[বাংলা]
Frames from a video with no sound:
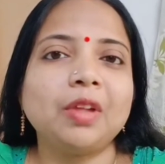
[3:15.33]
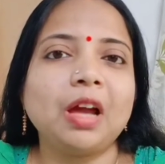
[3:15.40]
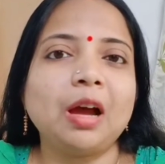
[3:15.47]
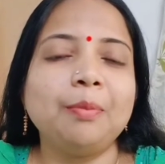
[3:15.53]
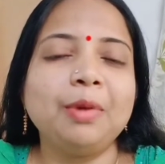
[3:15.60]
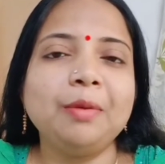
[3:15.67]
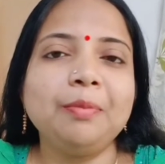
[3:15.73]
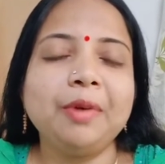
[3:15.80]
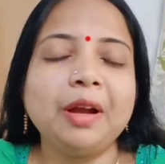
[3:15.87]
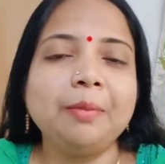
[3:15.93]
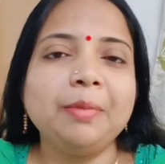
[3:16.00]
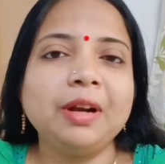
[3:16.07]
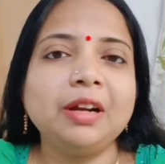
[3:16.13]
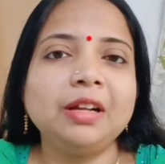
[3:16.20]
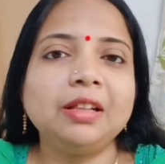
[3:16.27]
আপার
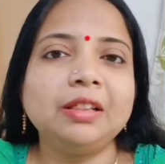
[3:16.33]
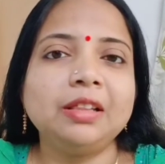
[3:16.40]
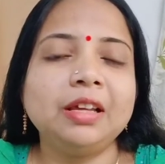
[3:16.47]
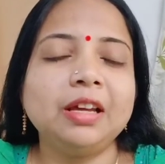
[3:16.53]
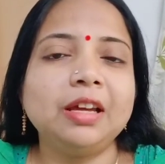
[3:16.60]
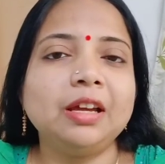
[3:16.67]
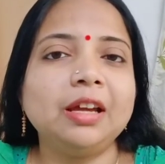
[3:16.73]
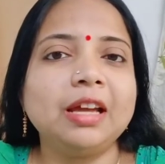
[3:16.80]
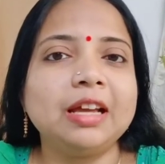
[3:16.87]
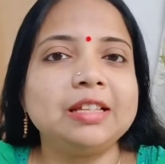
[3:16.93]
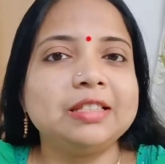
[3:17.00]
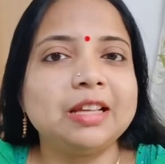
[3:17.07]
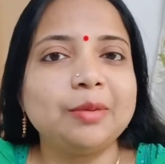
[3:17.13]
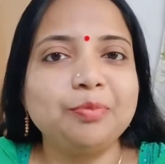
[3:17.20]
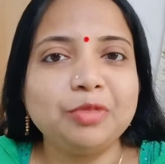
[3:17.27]
প্রাইমারিতে
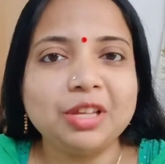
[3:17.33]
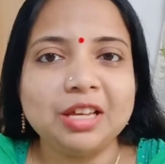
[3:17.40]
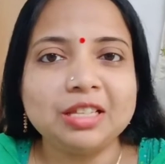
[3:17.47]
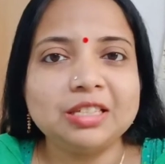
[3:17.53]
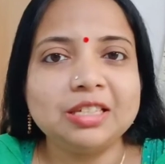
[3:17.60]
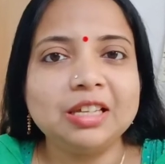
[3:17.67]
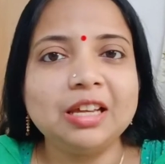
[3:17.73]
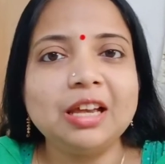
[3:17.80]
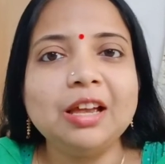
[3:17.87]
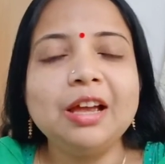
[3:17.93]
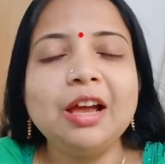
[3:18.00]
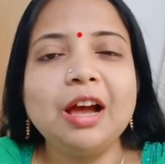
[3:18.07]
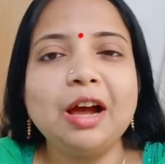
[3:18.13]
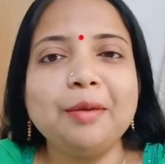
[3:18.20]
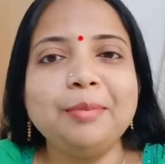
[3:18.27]
এক্সাম দিয়েছি
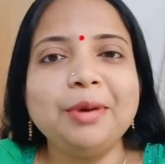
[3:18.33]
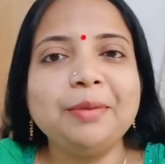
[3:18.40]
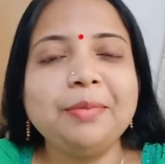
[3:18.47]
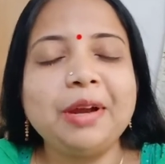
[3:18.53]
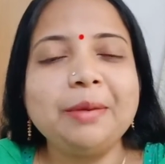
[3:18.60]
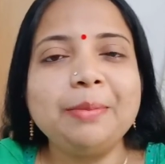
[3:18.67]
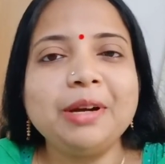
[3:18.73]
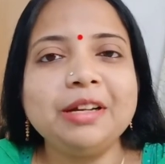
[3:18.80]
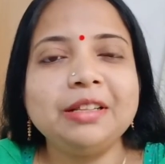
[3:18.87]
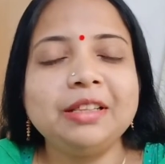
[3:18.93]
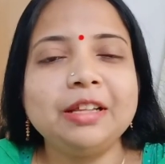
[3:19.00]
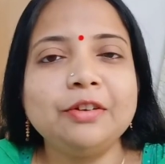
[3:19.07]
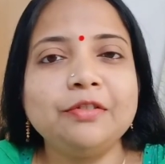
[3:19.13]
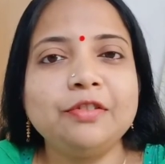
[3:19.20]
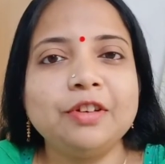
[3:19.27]
আপার
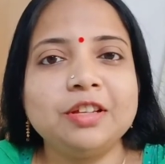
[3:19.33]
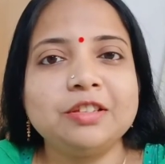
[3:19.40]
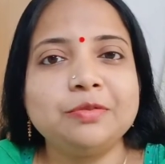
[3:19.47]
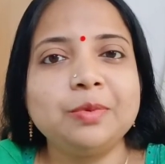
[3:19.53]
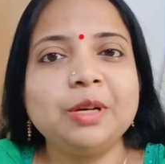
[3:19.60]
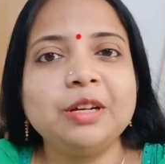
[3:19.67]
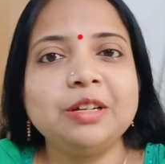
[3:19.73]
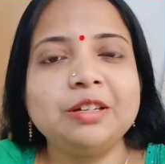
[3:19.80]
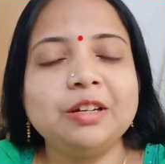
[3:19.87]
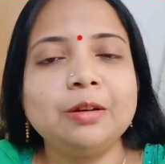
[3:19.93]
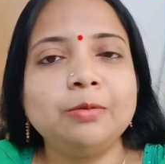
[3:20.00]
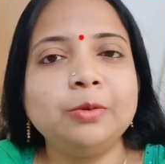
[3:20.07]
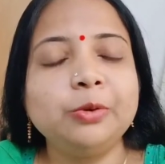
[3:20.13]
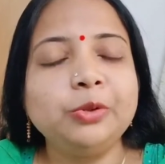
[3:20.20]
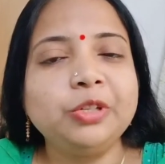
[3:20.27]
প্রাইমারিতে ফার্স্টবার
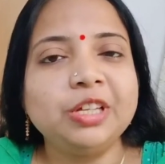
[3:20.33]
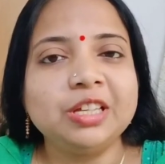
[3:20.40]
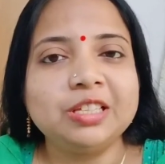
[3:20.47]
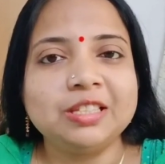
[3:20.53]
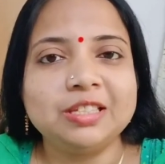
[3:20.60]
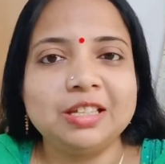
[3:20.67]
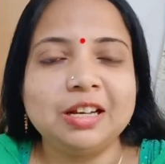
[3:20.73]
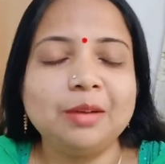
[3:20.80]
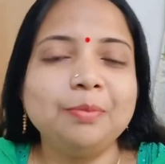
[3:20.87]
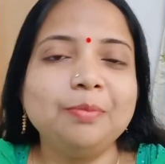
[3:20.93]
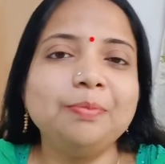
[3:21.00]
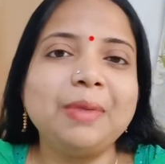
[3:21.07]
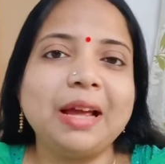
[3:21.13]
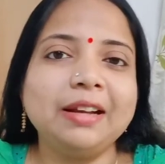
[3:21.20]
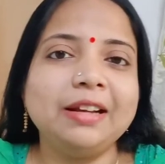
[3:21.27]
ইন্টারভিউ দিয়ে এসেছিলাম
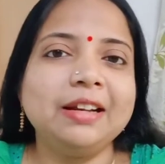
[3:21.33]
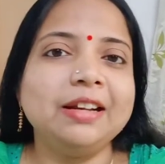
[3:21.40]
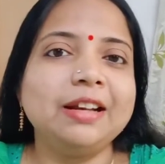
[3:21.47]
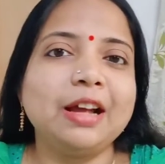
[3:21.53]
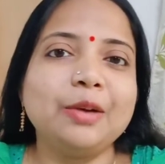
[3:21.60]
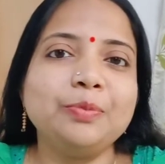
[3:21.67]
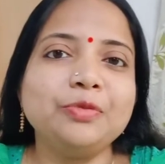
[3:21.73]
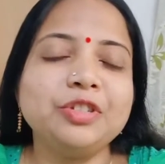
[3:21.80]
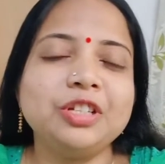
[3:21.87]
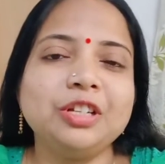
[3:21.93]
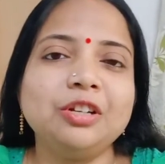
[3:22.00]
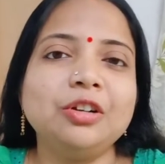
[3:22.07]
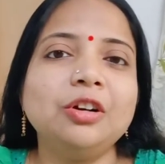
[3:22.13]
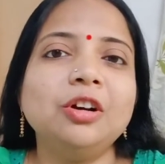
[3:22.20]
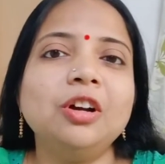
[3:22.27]
প্যানেলে নাম
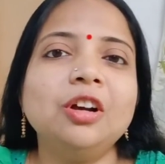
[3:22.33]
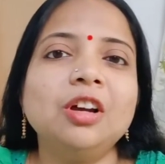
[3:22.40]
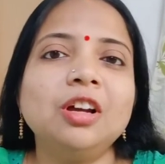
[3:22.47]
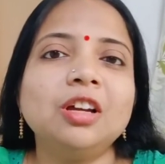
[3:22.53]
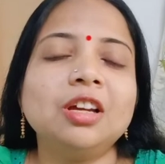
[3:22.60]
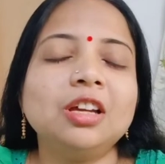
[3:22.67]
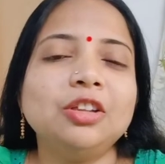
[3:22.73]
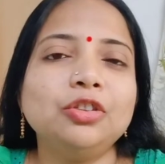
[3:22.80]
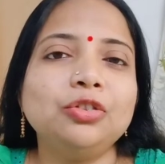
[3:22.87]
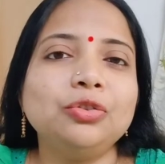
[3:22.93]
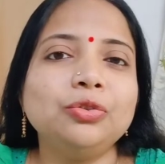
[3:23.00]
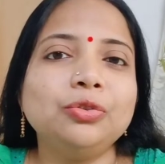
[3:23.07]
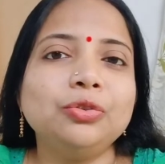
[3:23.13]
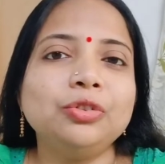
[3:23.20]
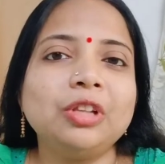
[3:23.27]
ছিল
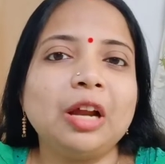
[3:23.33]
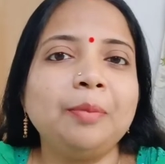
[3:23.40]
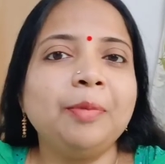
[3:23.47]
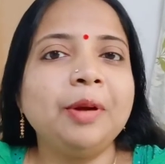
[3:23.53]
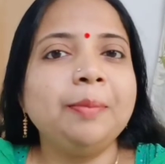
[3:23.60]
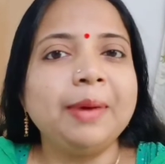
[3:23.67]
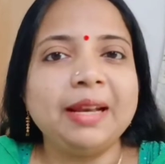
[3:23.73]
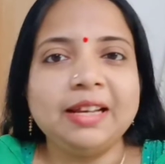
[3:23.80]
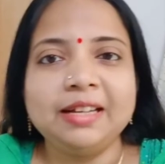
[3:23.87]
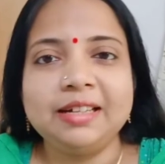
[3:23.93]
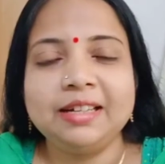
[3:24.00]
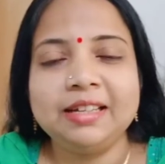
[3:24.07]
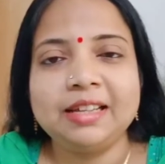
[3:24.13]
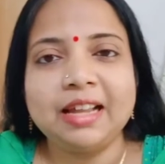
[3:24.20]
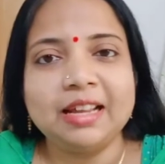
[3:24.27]
কিন্তু তারপরে
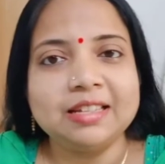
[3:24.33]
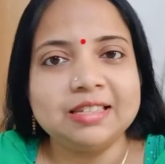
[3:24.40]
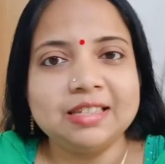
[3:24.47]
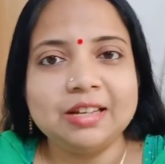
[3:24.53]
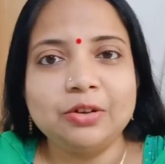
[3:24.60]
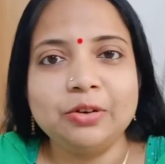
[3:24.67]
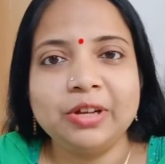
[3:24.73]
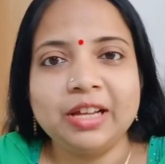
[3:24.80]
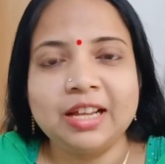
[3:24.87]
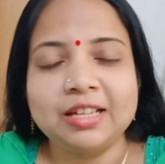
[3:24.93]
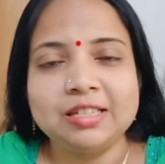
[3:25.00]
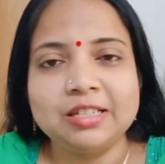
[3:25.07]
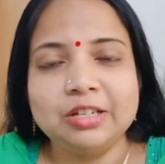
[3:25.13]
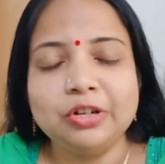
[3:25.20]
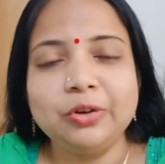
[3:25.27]
প্যানেলটি ক্যান্সেল হয়ে
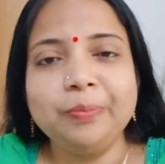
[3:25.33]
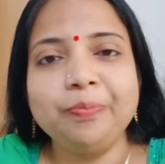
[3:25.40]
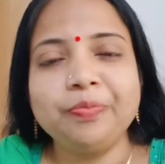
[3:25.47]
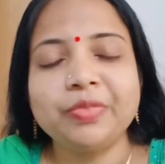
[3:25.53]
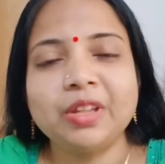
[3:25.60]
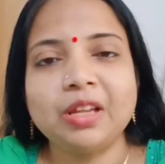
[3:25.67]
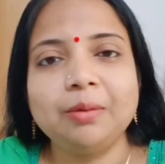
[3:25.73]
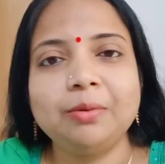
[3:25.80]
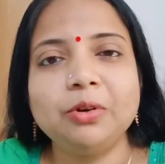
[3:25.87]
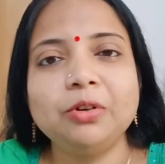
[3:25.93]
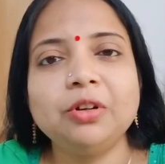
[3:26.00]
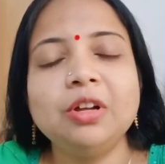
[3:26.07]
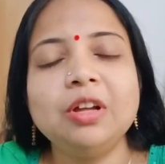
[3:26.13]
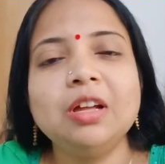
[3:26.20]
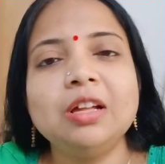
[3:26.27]
গেছিলো এবং
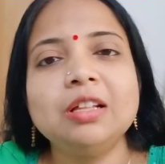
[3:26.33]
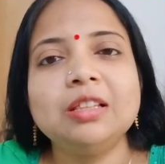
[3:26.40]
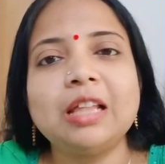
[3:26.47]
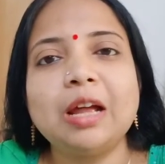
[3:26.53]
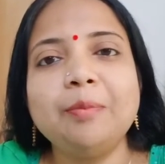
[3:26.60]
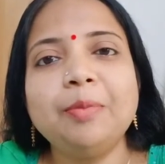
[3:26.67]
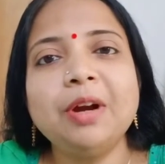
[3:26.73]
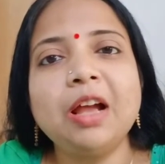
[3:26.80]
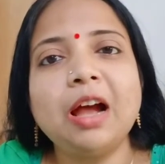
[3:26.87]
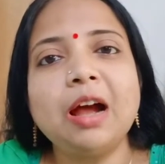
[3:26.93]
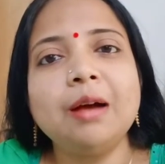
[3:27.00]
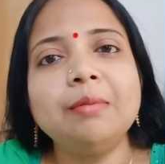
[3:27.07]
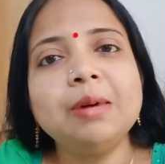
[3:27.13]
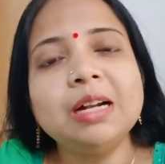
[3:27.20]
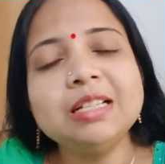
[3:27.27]
তারপরে
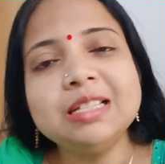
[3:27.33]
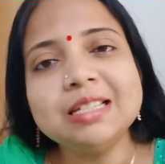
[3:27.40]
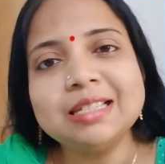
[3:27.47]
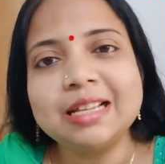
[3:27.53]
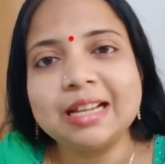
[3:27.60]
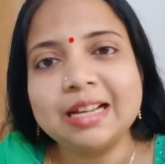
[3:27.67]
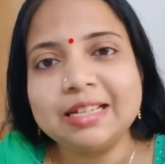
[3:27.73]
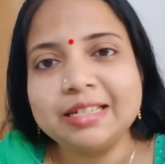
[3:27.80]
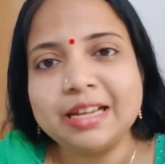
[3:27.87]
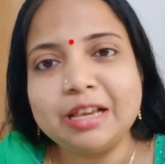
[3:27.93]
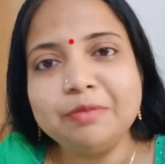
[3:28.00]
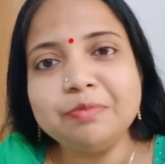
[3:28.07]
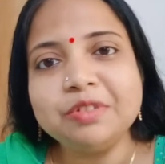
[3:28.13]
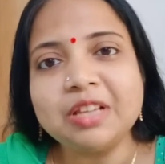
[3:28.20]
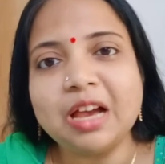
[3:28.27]
আবার যে সেকেন্ড
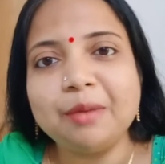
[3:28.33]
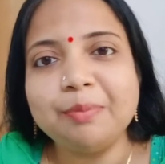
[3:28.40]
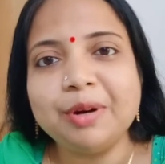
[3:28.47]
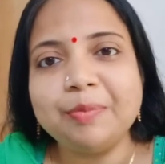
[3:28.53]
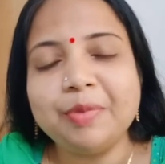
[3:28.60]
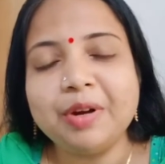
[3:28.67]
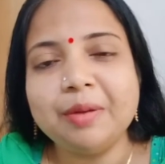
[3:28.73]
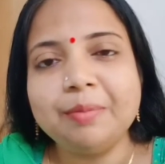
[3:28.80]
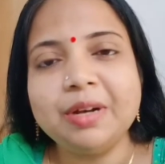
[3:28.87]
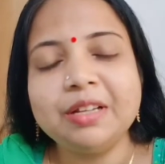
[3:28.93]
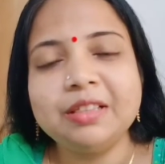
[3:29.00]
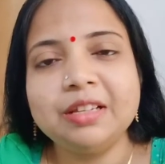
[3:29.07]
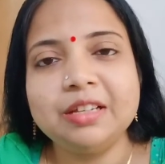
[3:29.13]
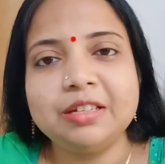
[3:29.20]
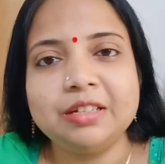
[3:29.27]
টাইমস আপার
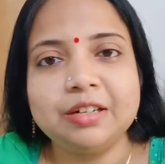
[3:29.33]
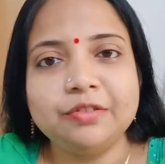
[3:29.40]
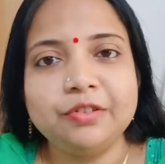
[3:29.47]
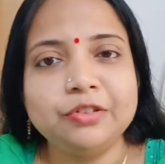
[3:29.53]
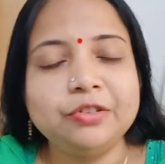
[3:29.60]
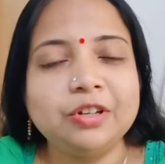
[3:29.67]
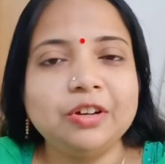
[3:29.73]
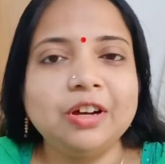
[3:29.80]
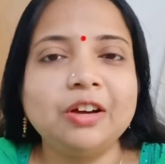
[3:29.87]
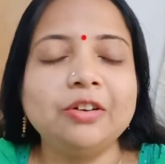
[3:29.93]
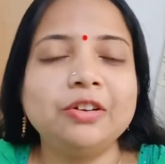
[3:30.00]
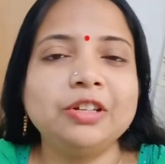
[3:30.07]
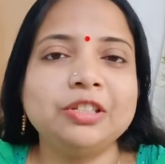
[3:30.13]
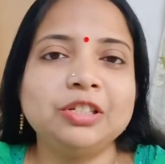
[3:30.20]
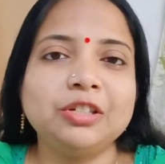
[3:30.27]
প্রাইমারিতে ইন্টারভিউ নেওয়া
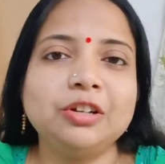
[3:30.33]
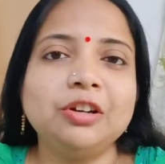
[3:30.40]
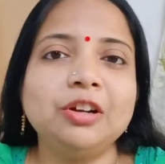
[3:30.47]
হয়েছিল